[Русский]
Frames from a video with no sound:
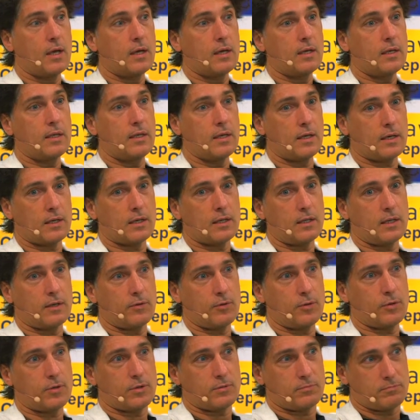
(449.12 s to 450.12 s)
Я, я
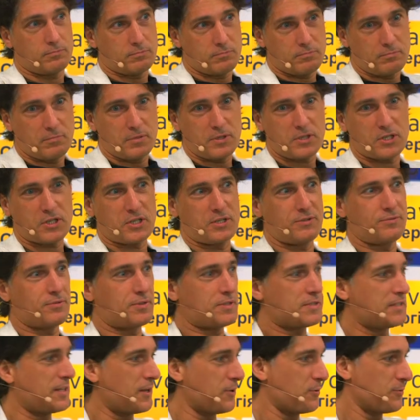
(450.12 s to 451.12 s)
говорю, мы живы,
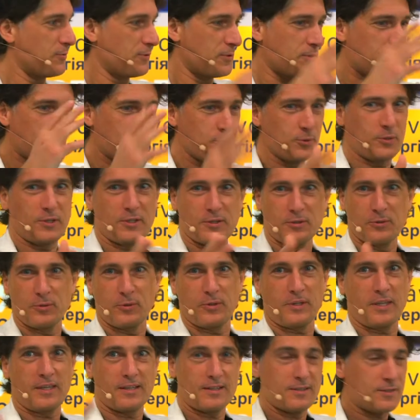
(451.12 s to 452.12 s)
здоровы, руки,
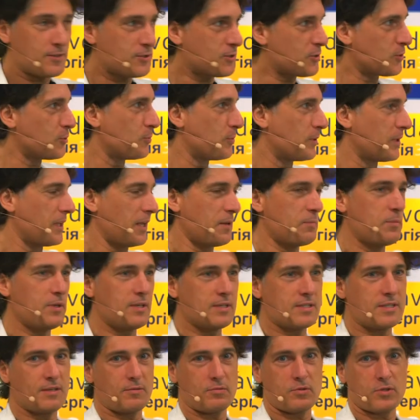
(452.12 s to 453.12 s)
ноги, зубы на
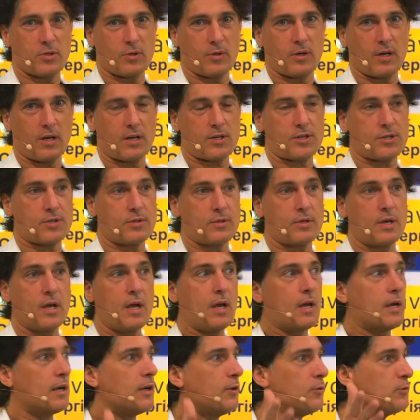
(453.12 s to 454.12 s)
месте, все хорошо.
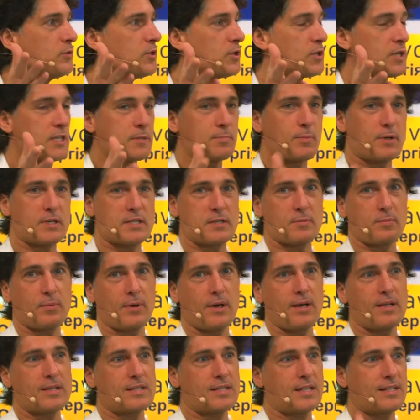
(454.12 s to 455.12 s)
Люди сейчас
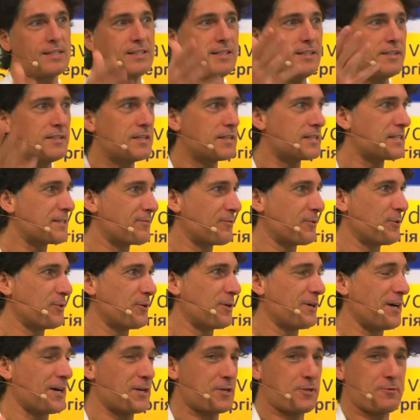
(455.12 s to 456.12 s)
просыпаются, они едят свою
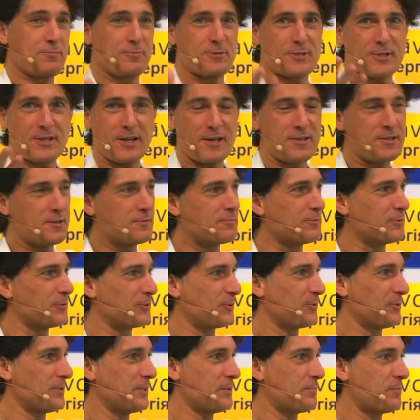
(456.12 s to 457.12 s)
кашу, пускай у них будут
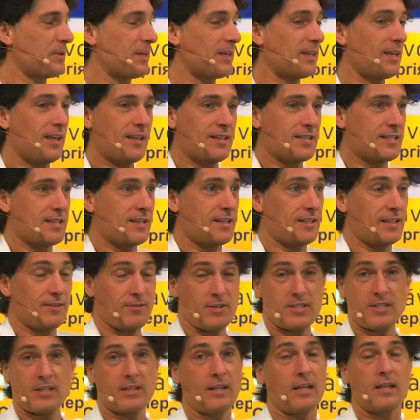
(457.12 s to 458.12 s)
улыбки. Я не знаю,
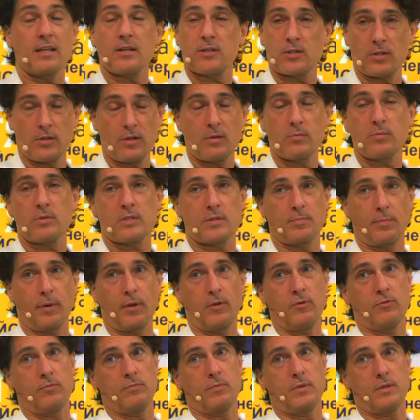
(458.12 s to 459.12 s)
давайте для них что-нибудь
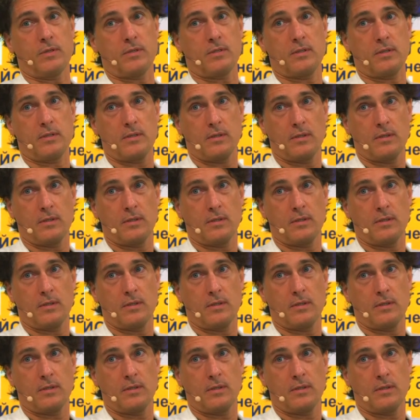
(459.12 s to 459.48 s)
споем вместе.